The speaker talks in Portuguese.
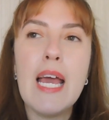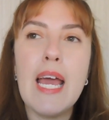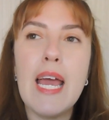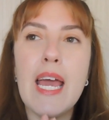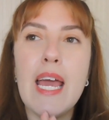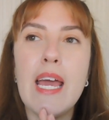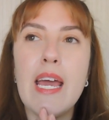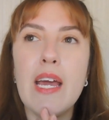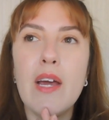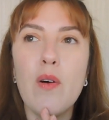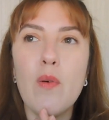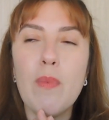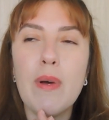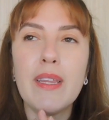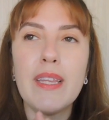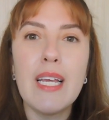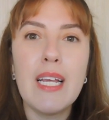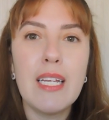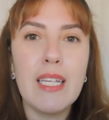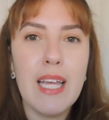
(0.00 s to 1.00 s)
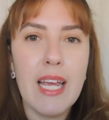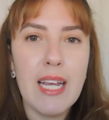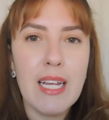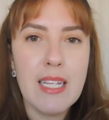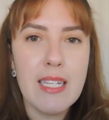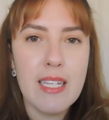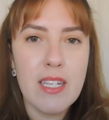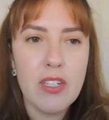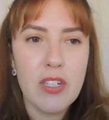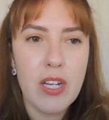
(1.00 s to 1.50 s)
É uma
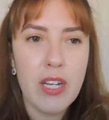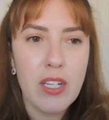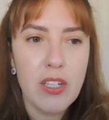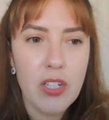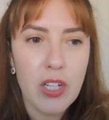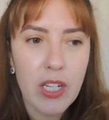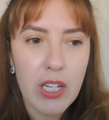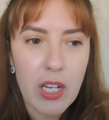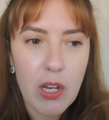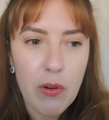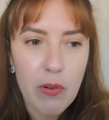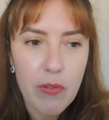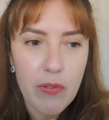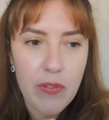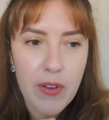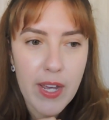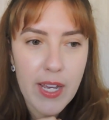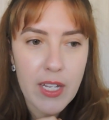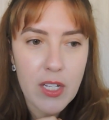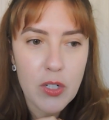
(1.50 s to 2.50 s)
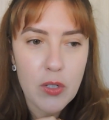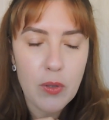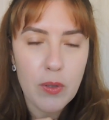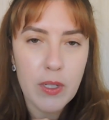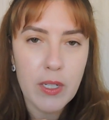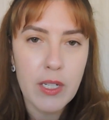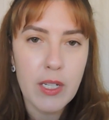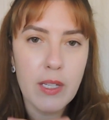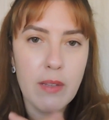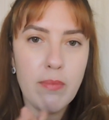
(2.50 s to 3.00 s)
tendência, gente, que eu vejo
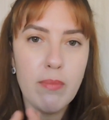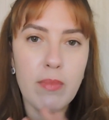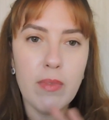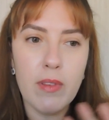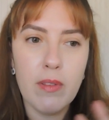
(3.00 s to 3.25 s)
que